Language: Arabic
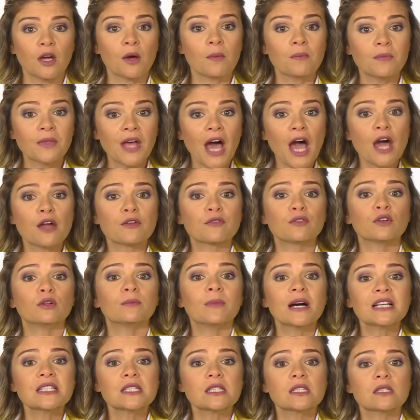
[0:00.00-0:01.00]
منعرفه
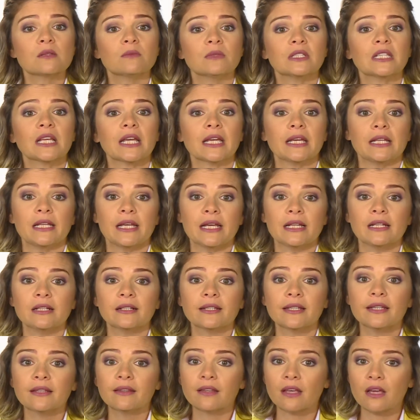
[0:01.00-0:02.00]
بس من خلال
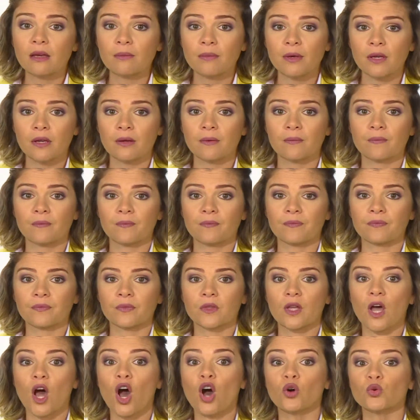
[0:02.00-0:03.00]
الكتابة
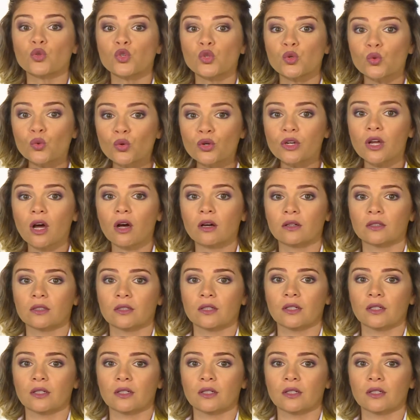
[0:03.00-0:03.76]
أو صورة